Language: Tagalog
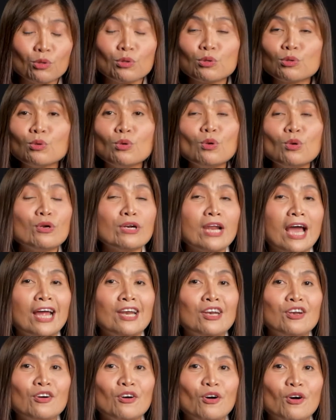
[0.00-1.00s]
Tutulong na
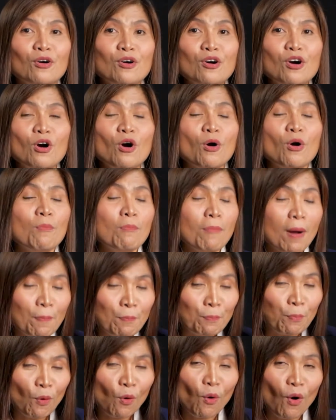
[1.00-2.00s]
ano?
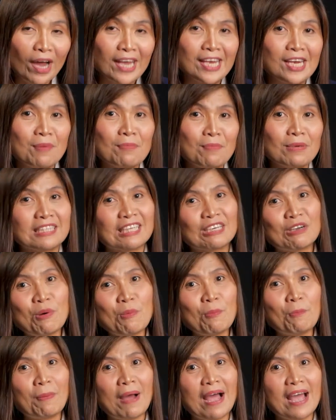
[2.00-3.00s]
Mabuhay na
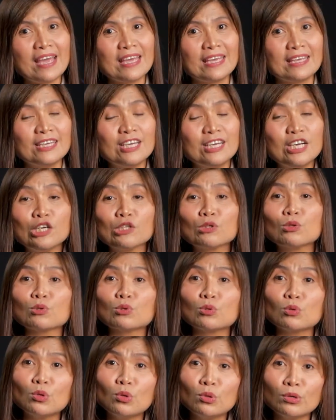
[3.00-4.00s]
matagumpay.
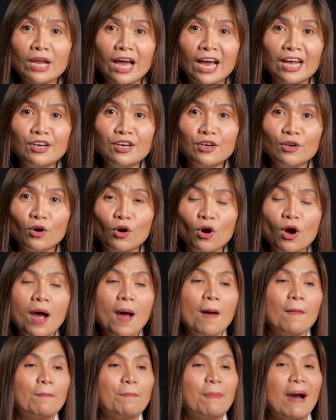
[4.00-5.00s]
Tutulong na ano?
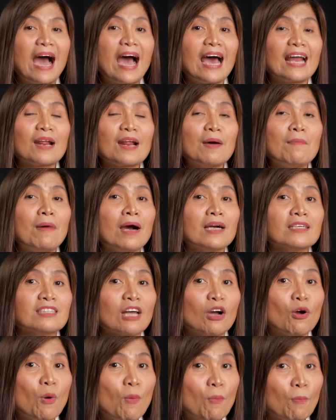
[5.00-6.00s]
Para
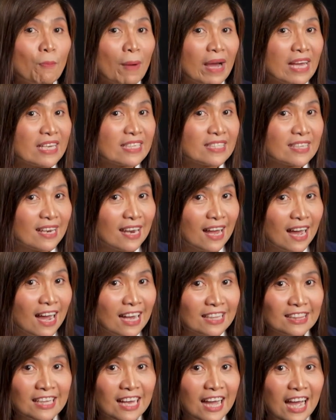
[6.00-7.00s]
magtagumpay sa
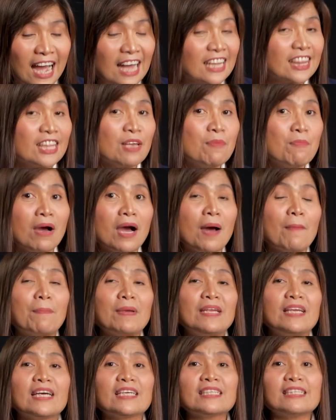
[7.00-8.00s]
lahat ng ating mga
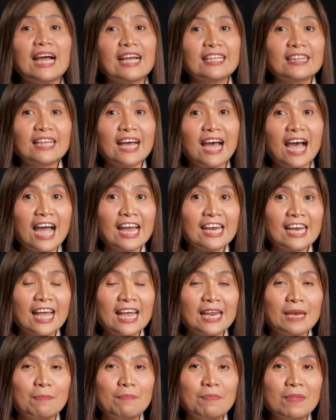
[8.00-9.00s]

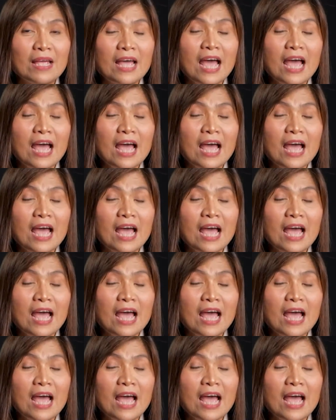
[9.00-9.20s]
pinagdadaanan.